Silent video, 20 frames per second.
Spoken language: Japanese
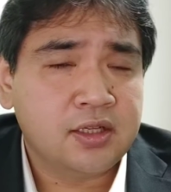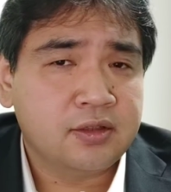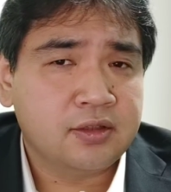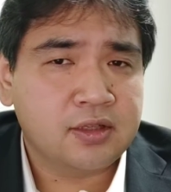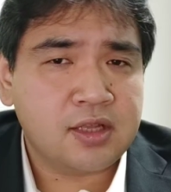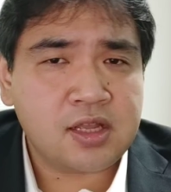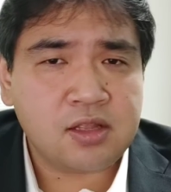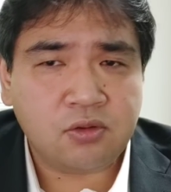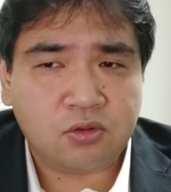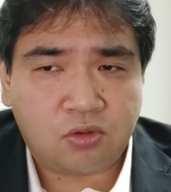
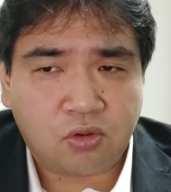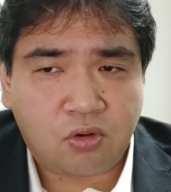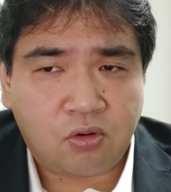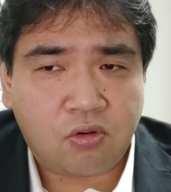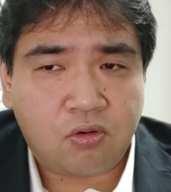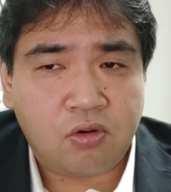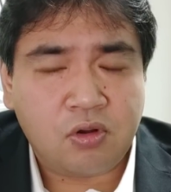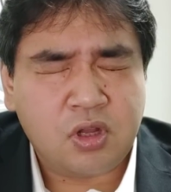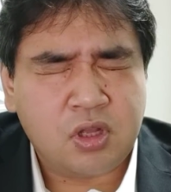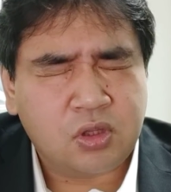なん
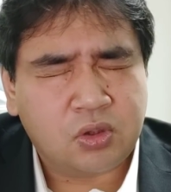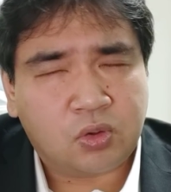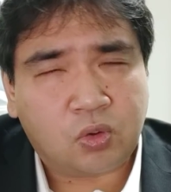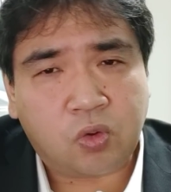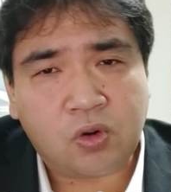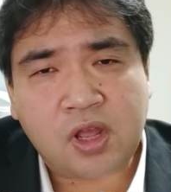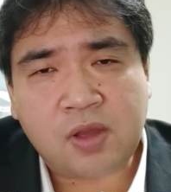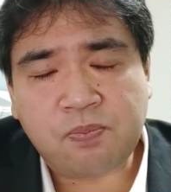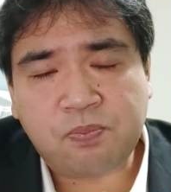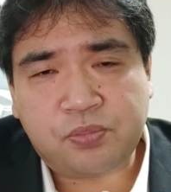と
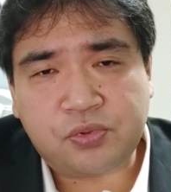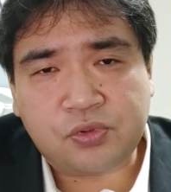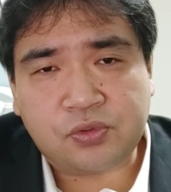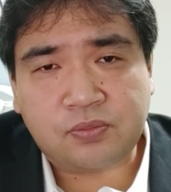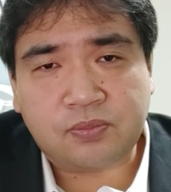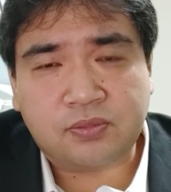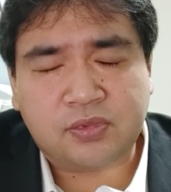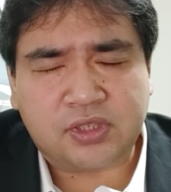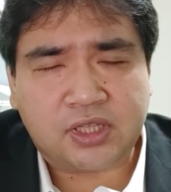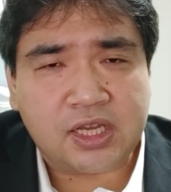
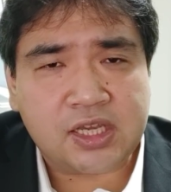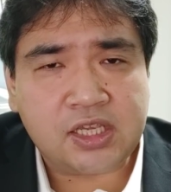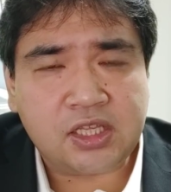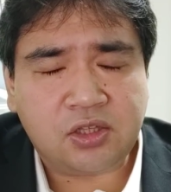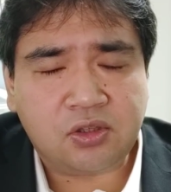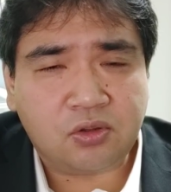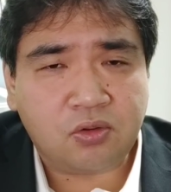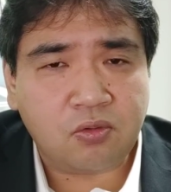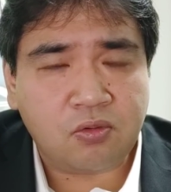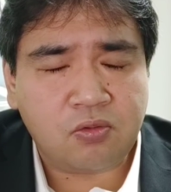トランプ大
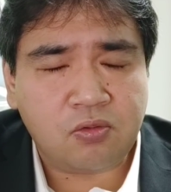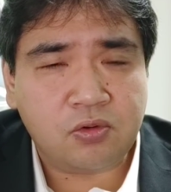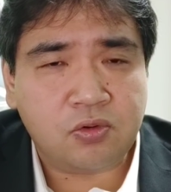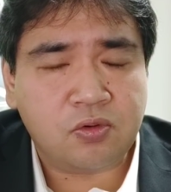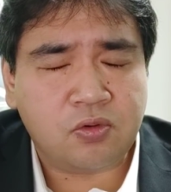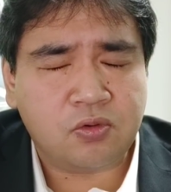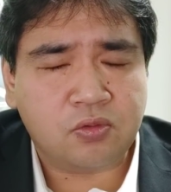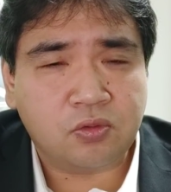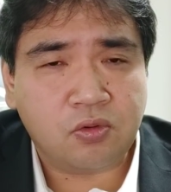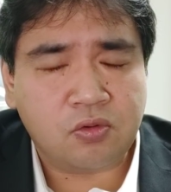統
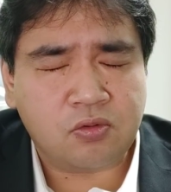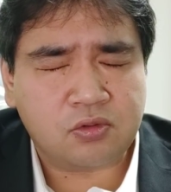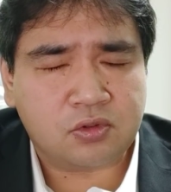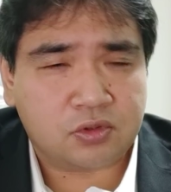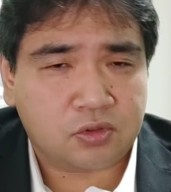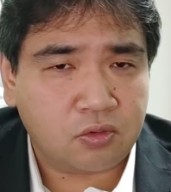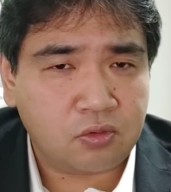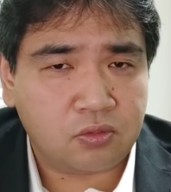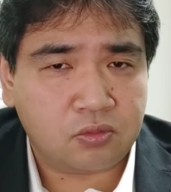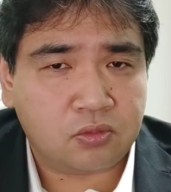領の
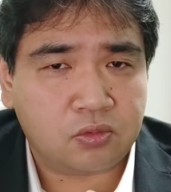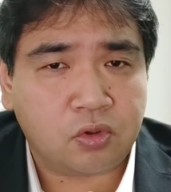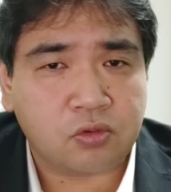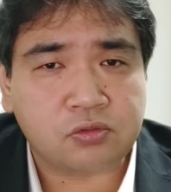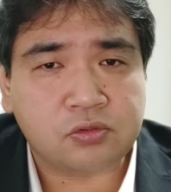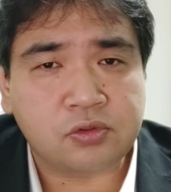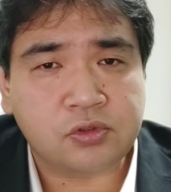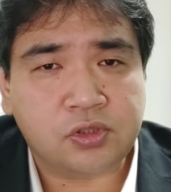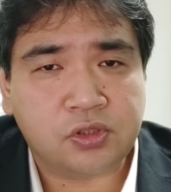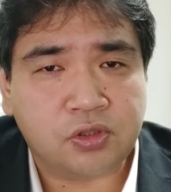総
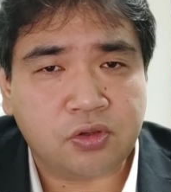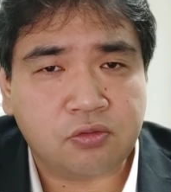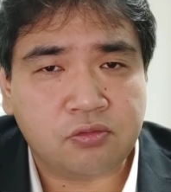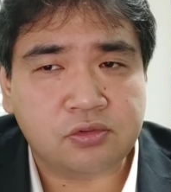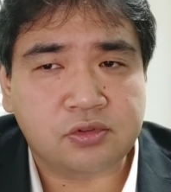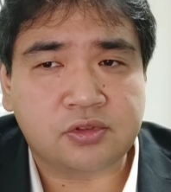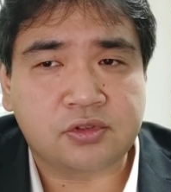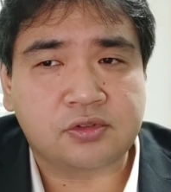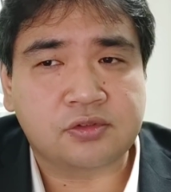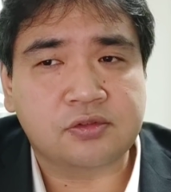得
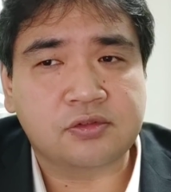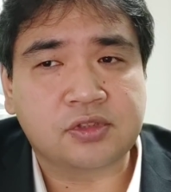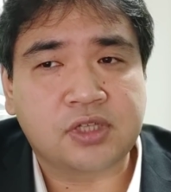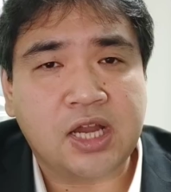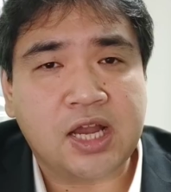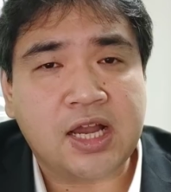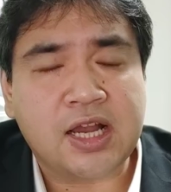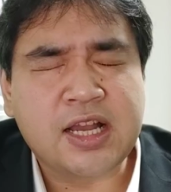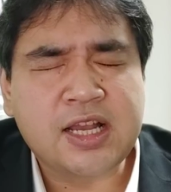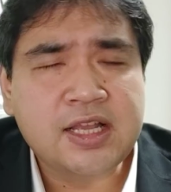票数
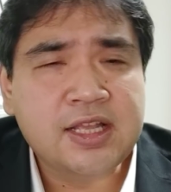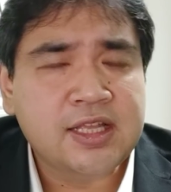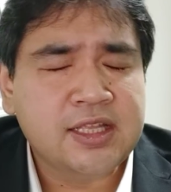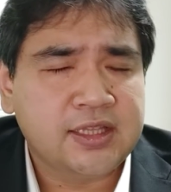が